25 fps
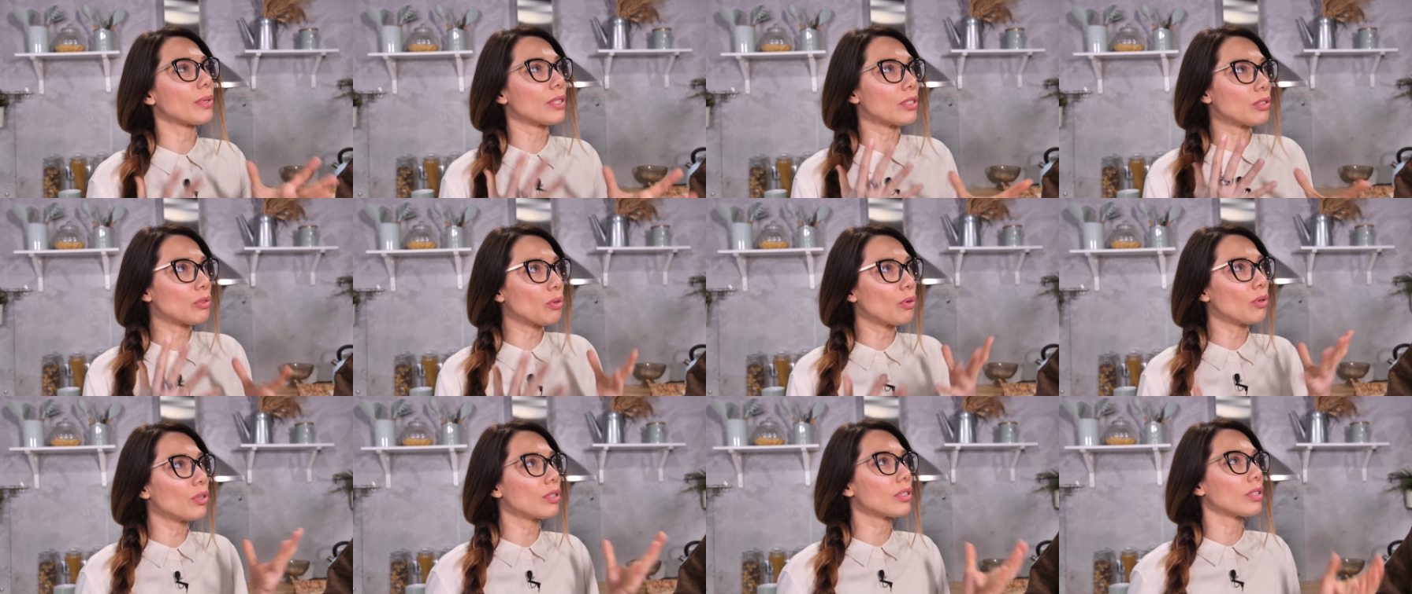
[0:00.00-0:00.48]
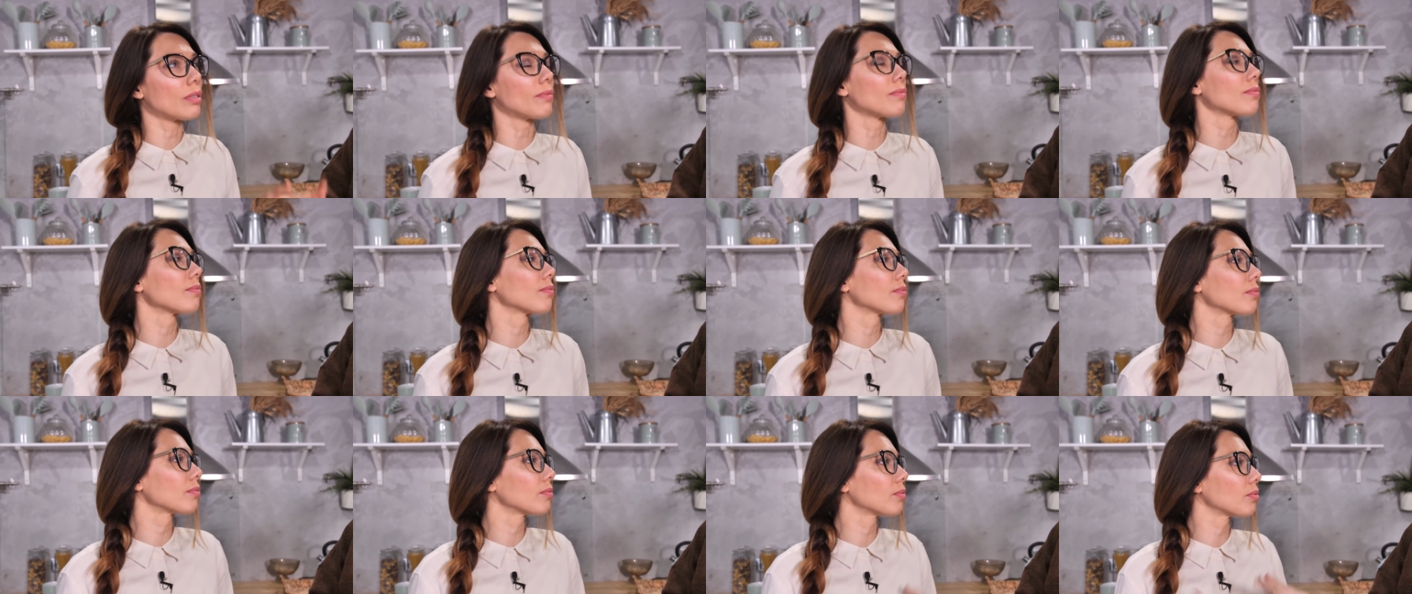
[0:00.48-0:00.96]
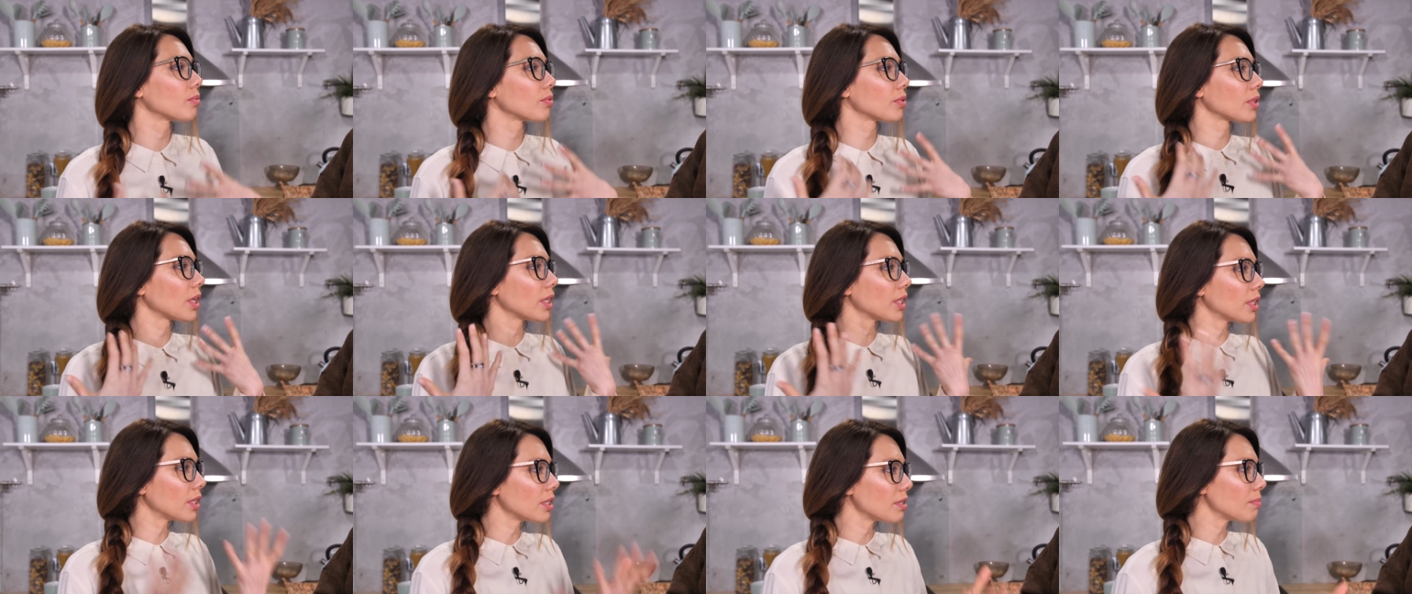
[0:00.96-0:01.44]
происходит там
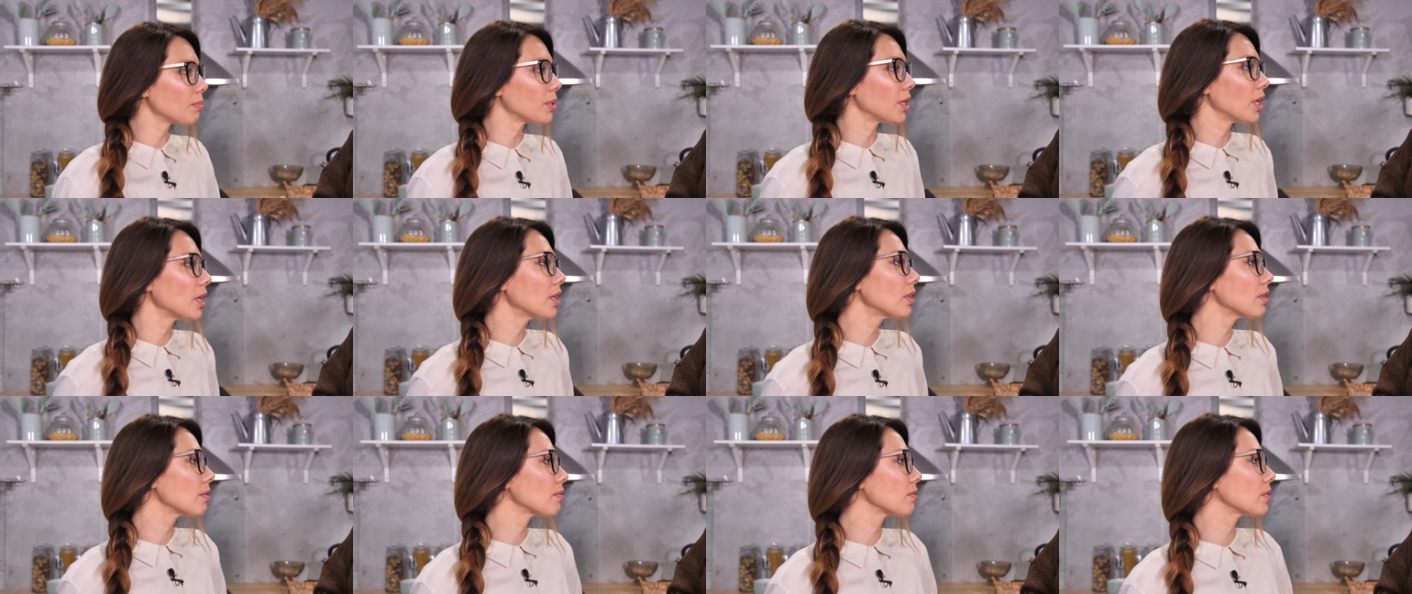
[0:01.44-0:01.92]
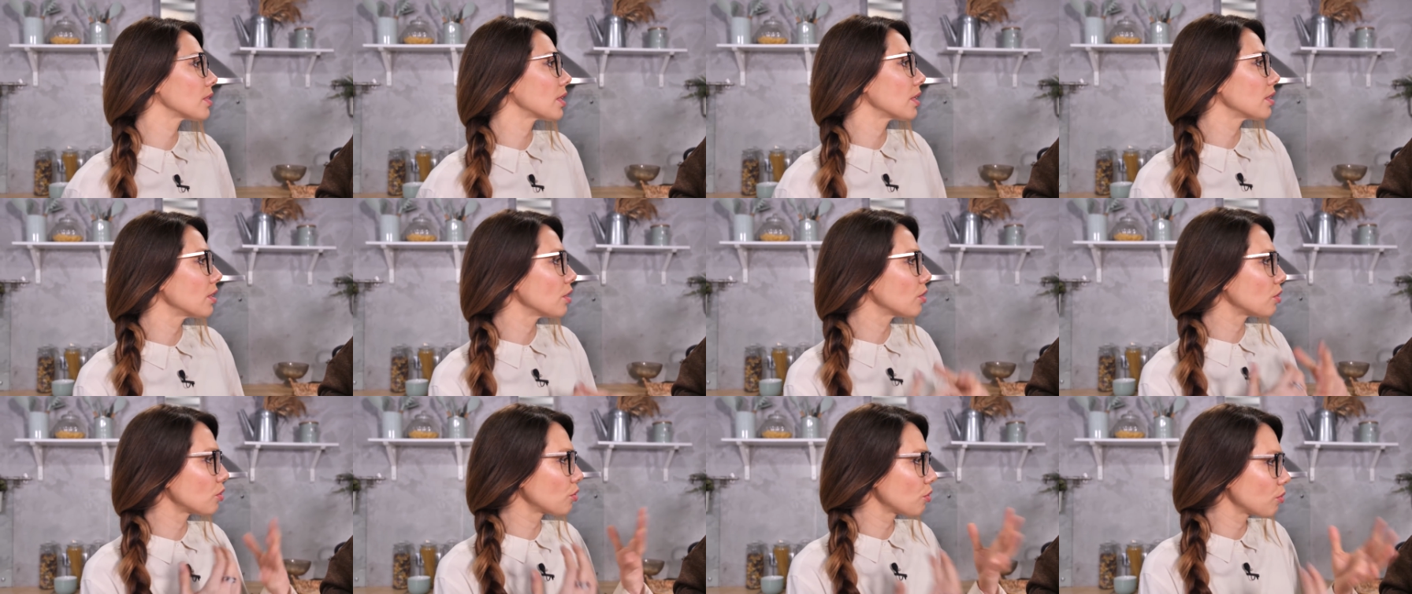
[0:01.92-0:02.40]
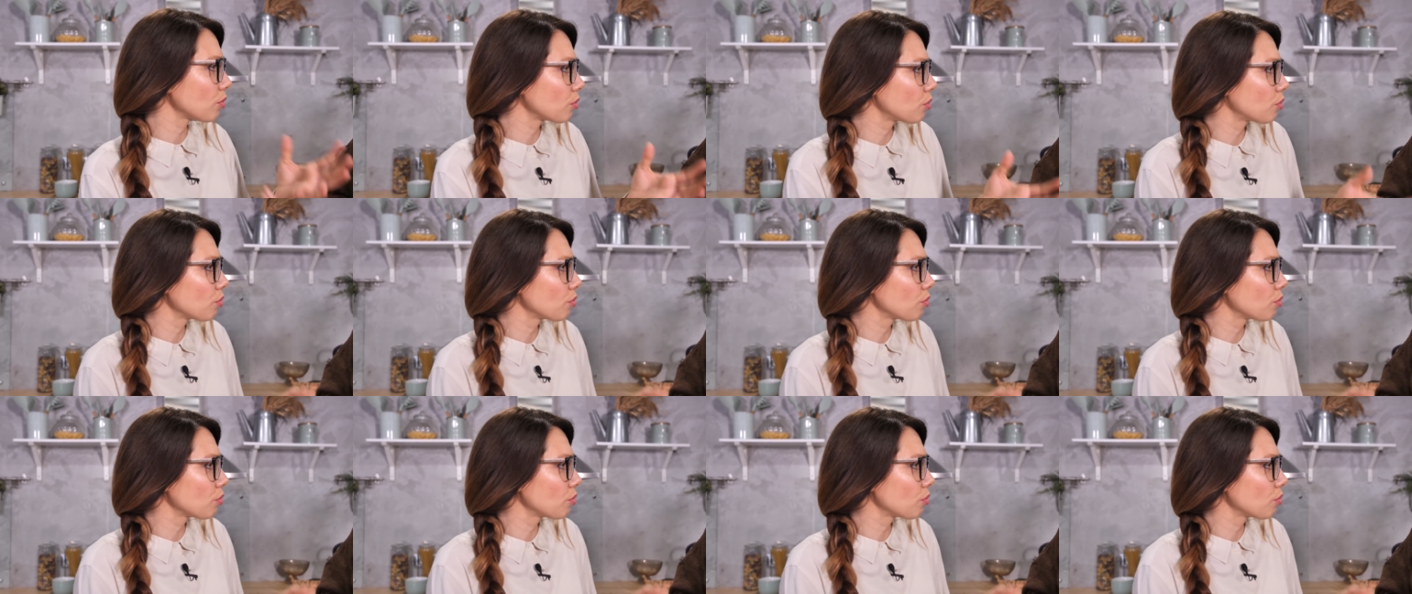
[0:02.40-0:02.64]
какие-то изменения в стране? Ты что